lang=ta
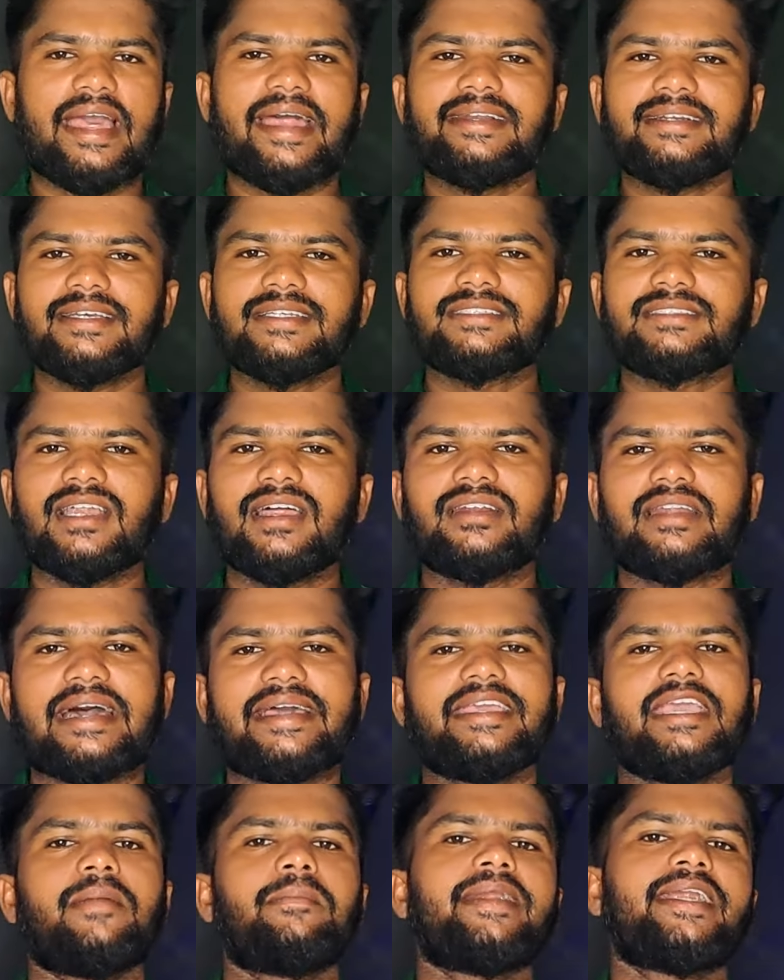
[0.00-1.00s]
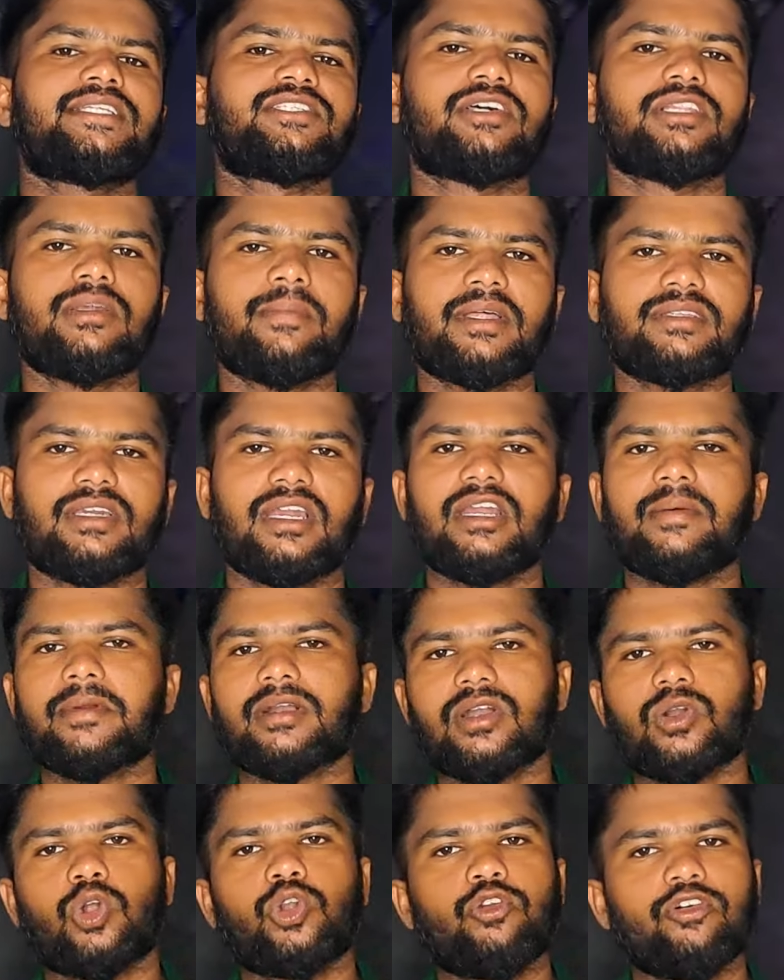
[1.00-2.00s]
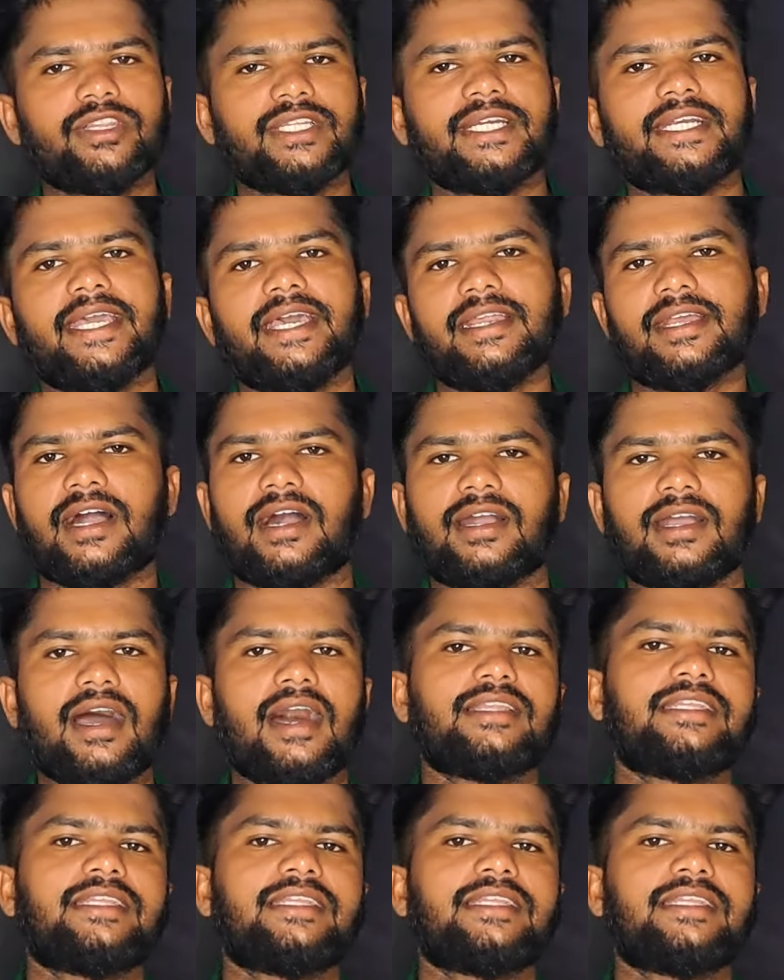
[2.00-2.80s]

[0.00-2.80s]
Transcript: லேட்டஸ்ட்டாக நிறைய அப்டேட்ஸ் வந்து பார்த்தீங்கன்னா நமக்கு கொண்டு வந்துகிட்டே இருக்காங்க